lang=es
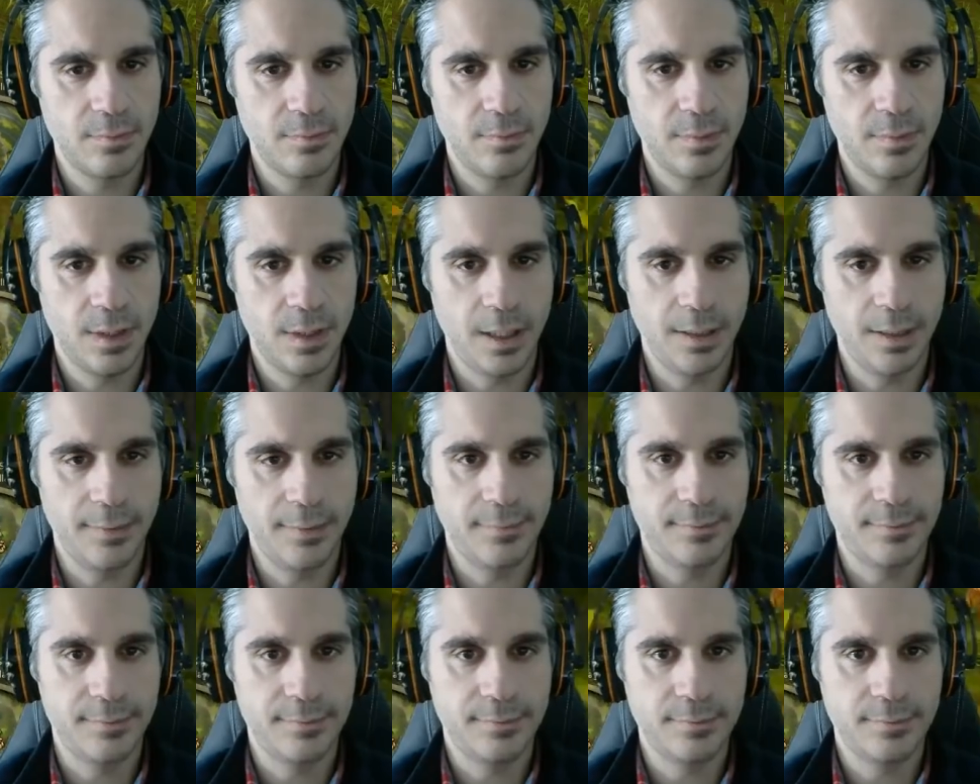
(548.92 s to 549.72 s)
Vale.
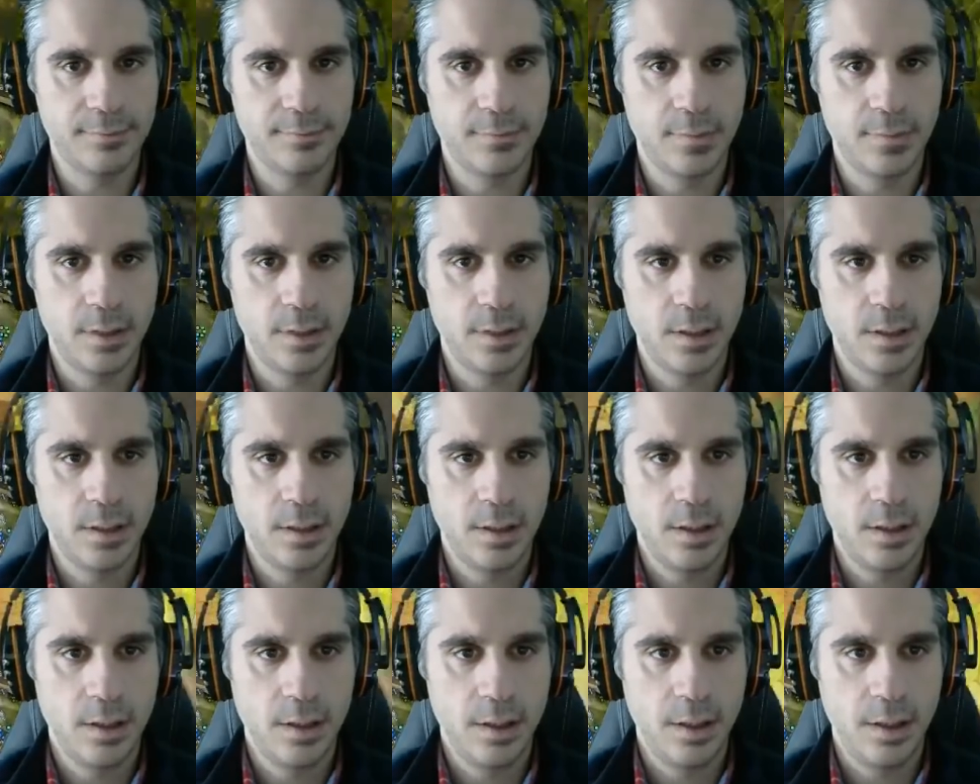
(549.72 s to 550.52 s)

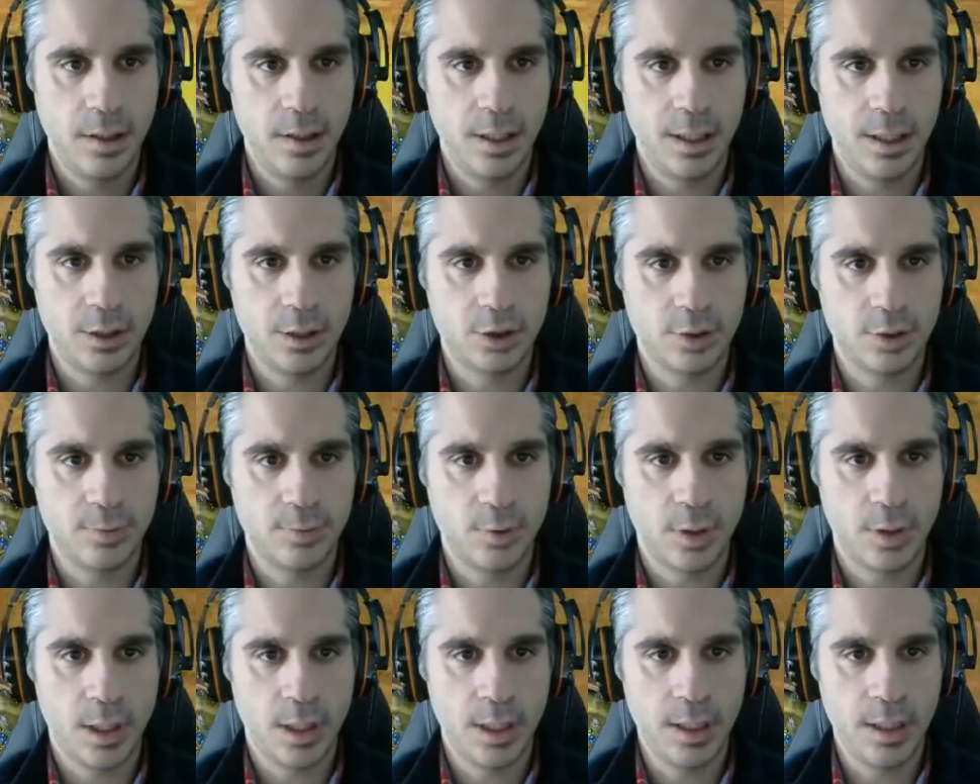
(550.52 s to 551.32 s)
Eso
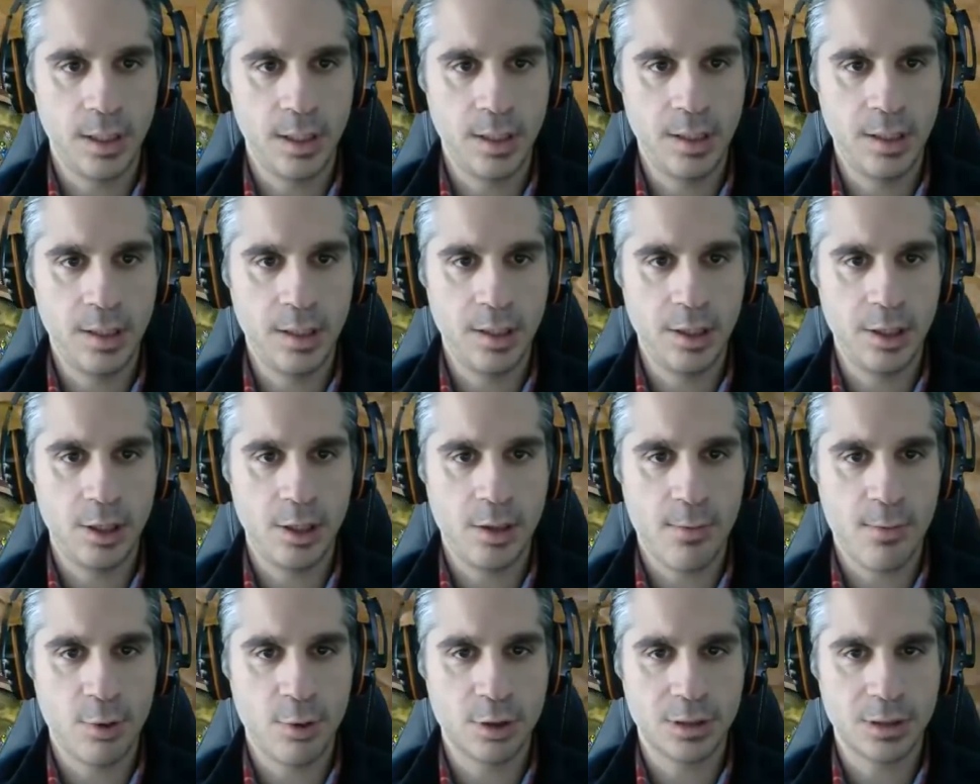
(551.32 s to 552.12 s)
por ahí. Nos
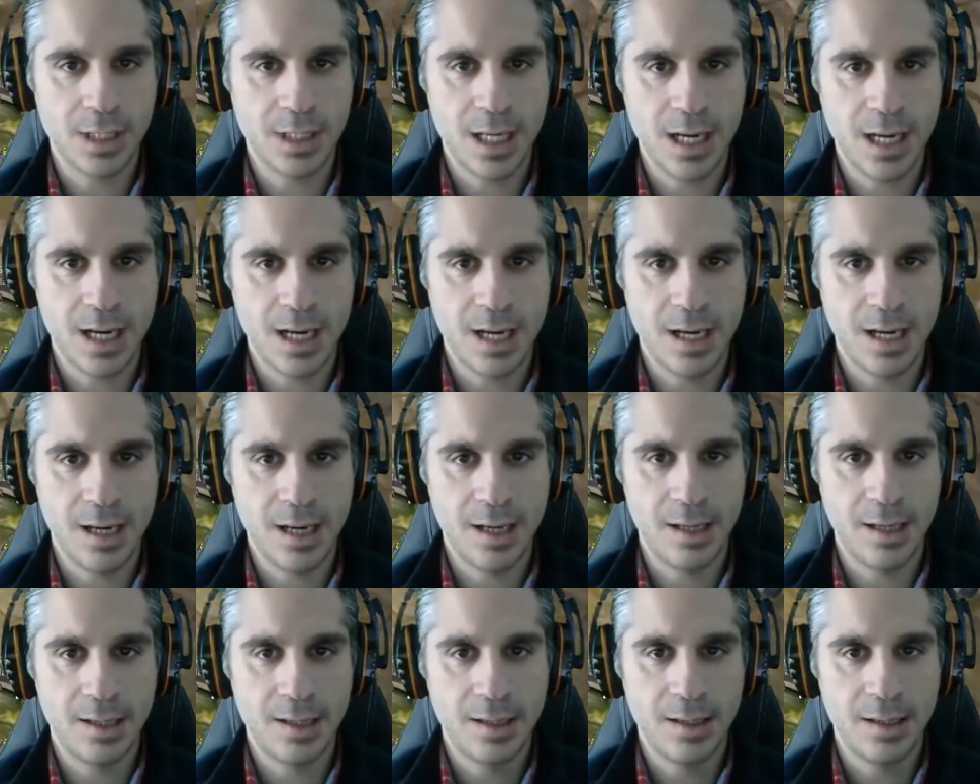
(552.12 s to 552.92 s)
vamos
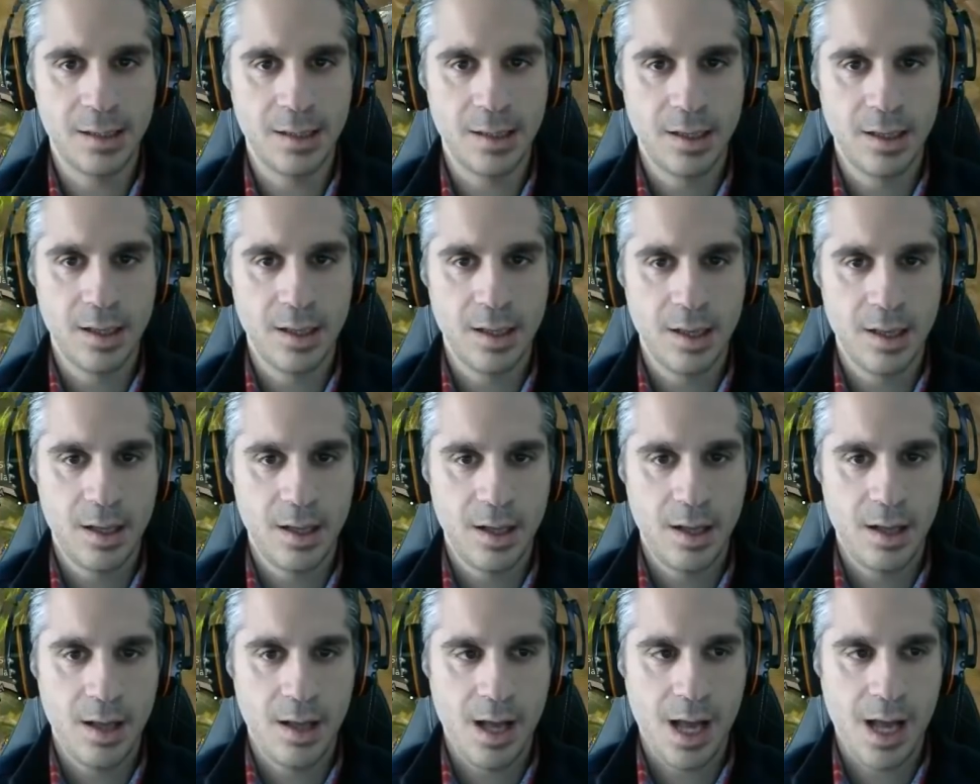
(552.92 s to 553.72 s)
a,
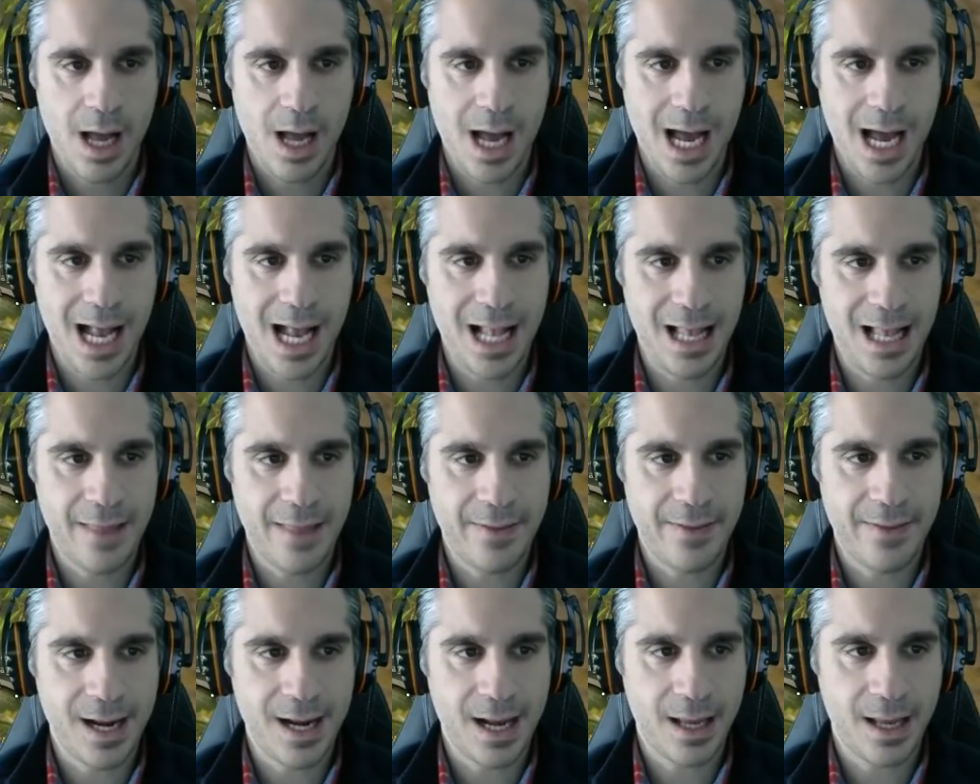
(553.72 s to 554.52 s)
a
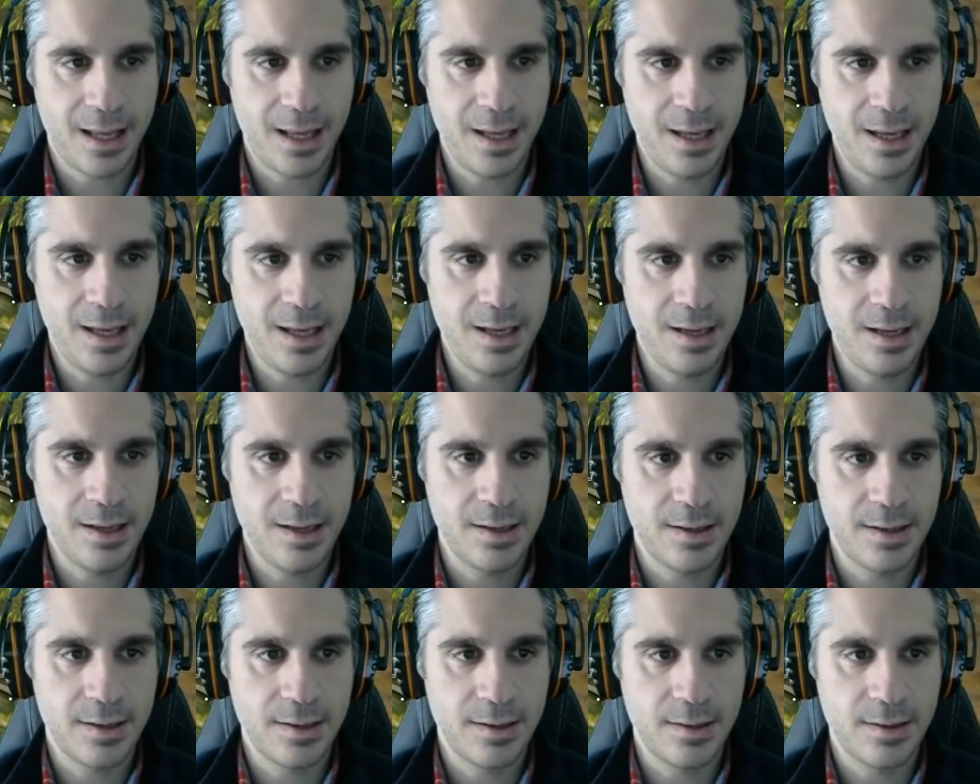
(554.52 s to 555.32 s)
enlazar
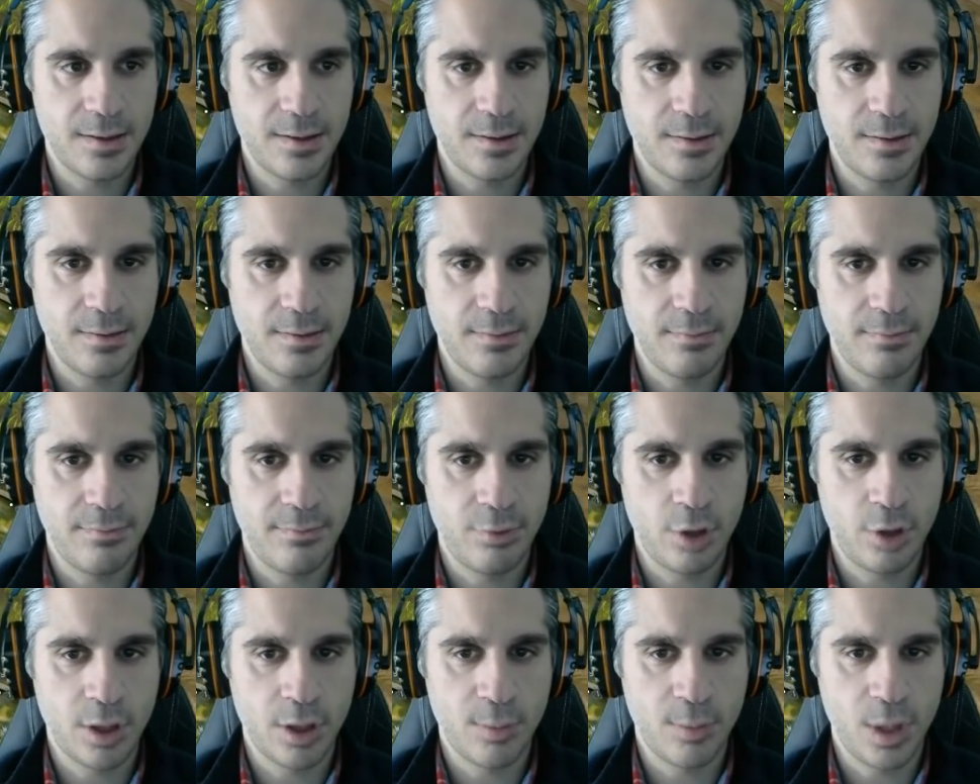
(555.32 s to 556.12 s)
aquí.
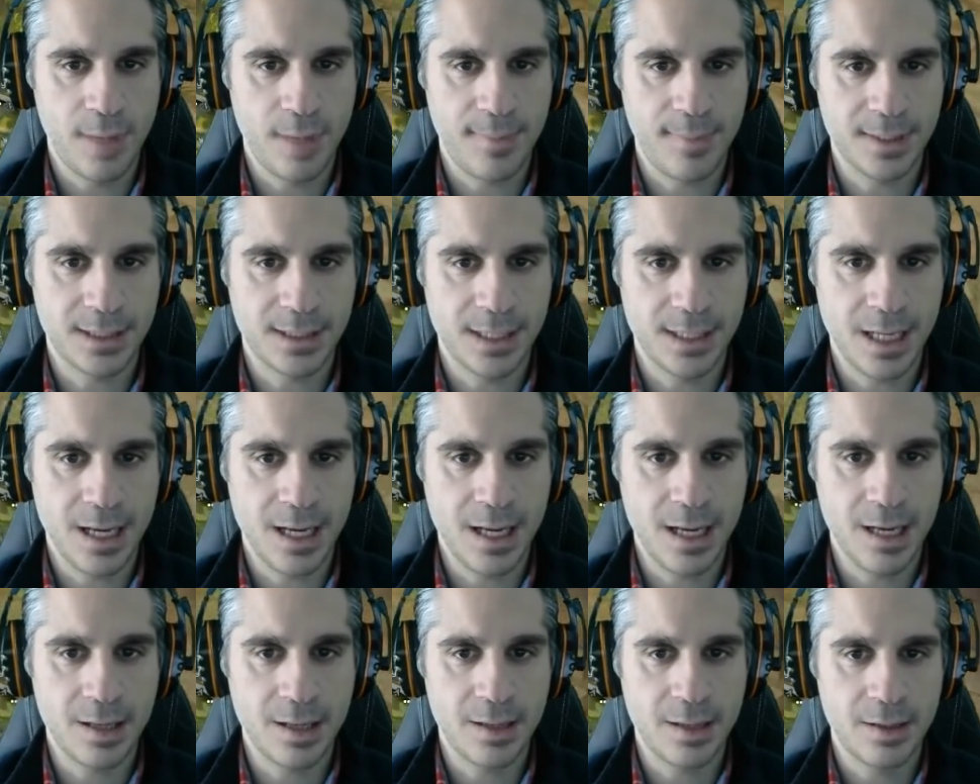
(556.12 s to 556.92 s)
Porque pudiera
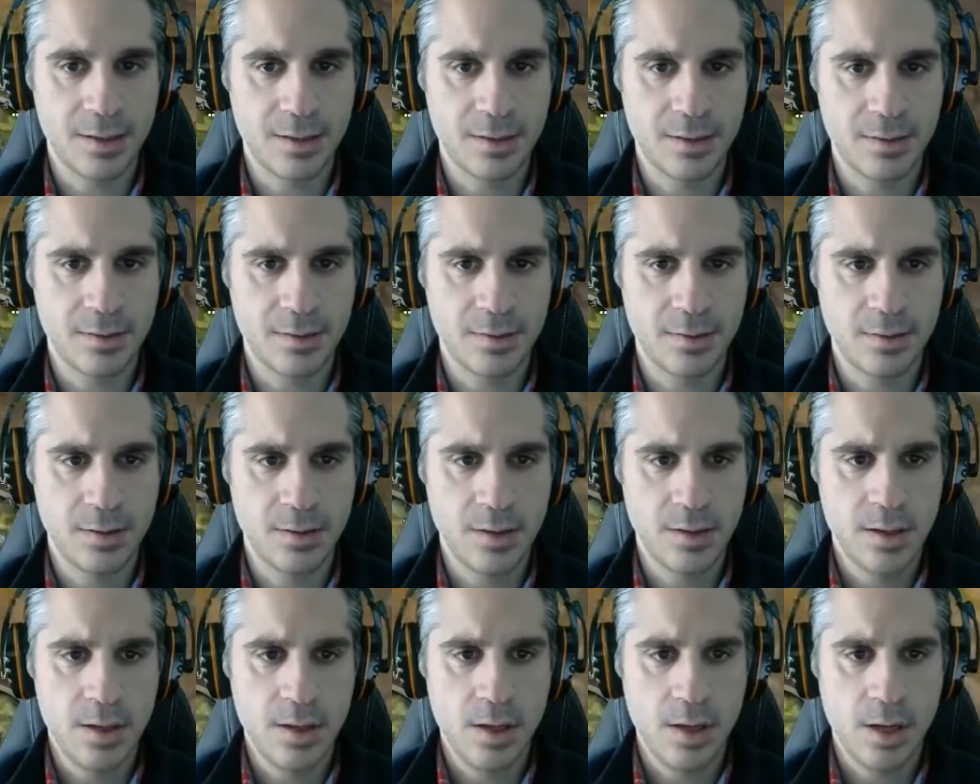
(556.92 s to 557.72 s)
pasar.
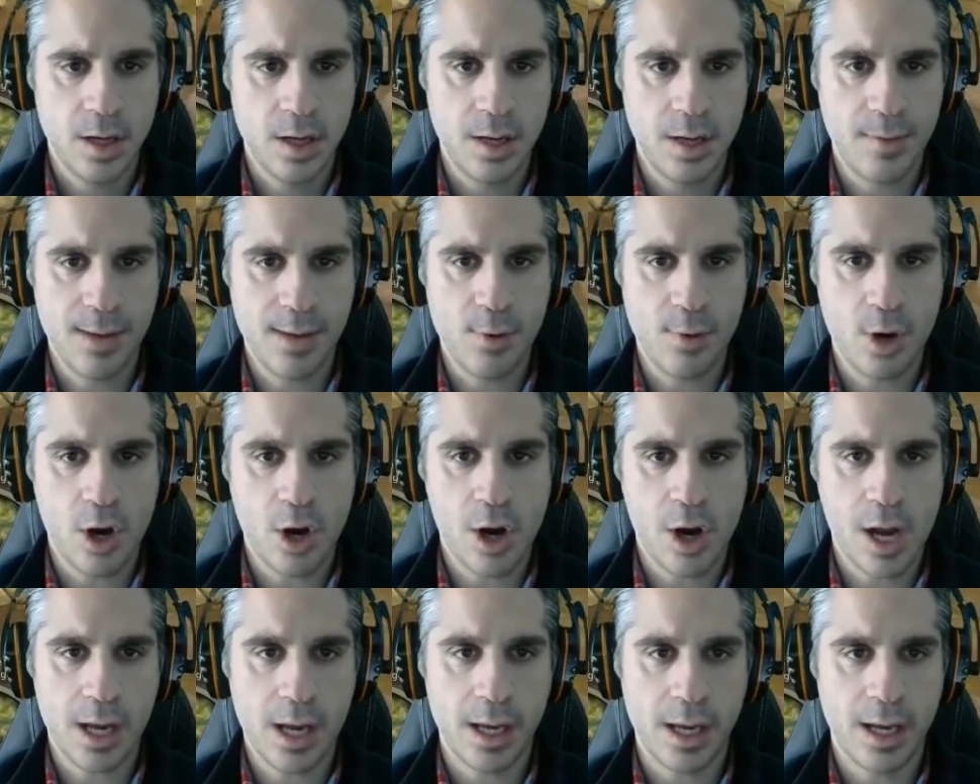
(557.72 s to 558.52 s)
Eh, me he equivocado
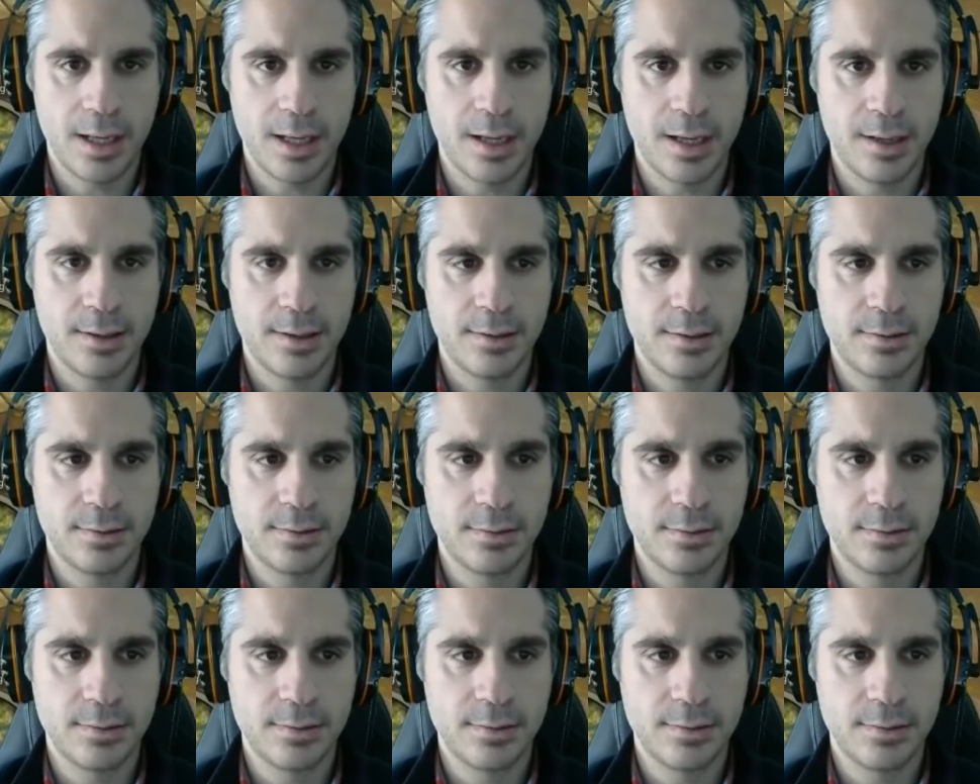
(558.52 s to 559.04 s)
aquí, calla.